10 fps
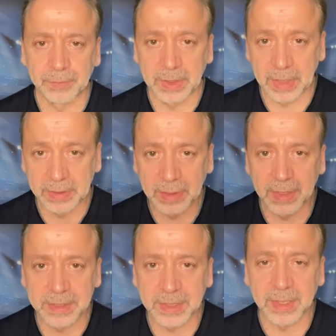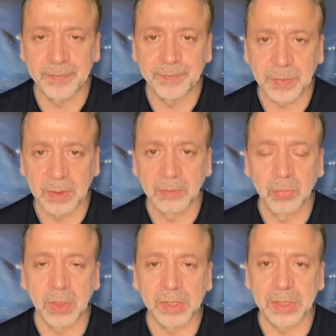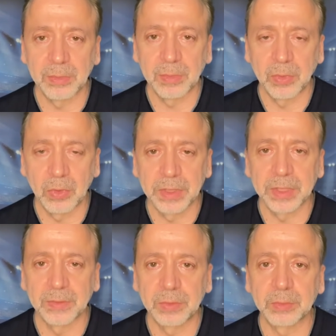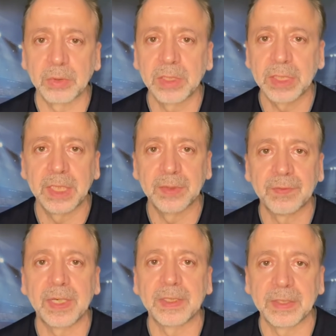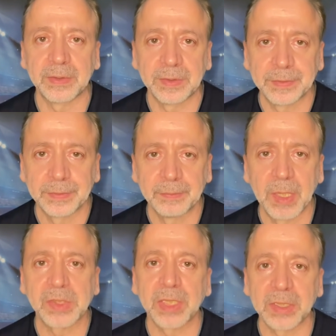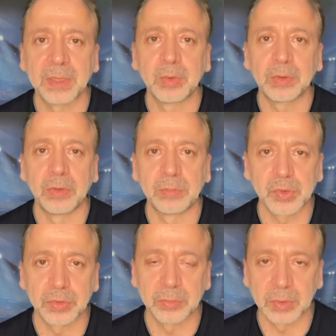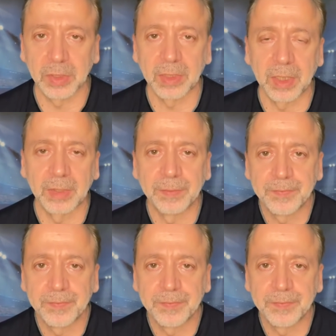yani Galatasaray bu akşam oynadığı futbolla keyif verdi. Başkan da mutlu olmuştur mutlaka.